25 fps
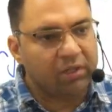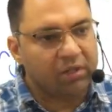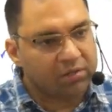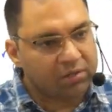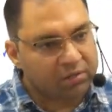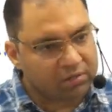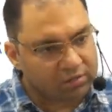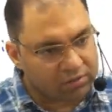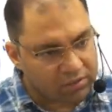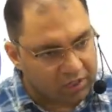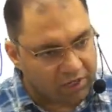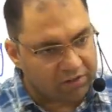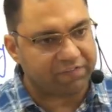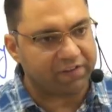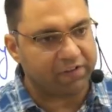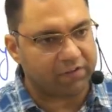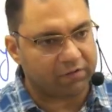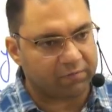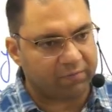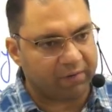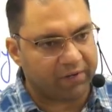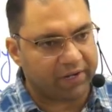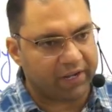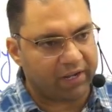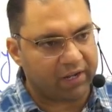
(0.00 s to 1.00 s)
सरफेस
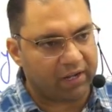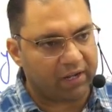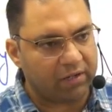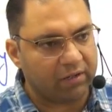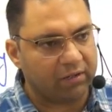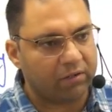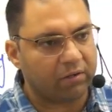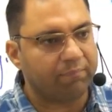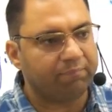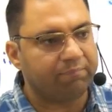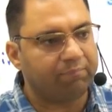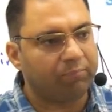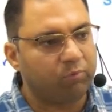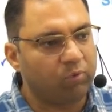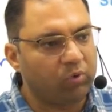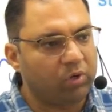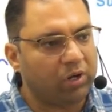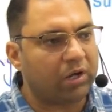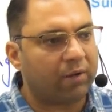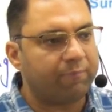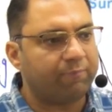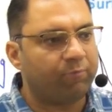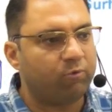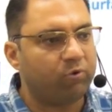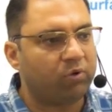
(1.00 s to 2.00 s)
बनेगा पूरा का
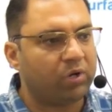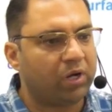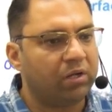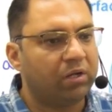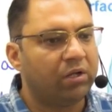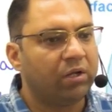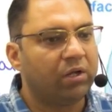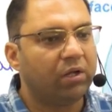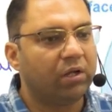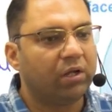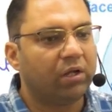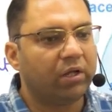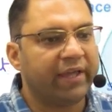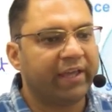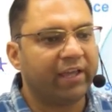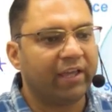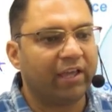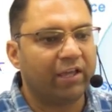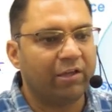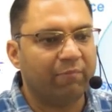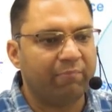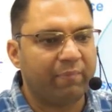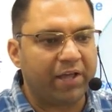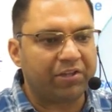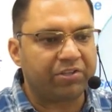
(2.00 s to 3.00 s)
पूरा एक
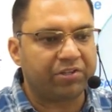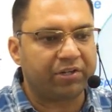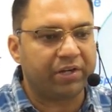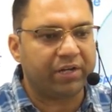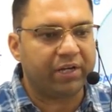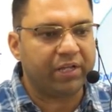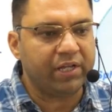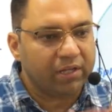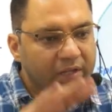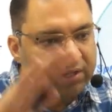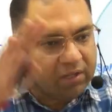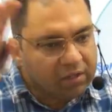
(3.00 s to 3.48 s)
इमेजनरी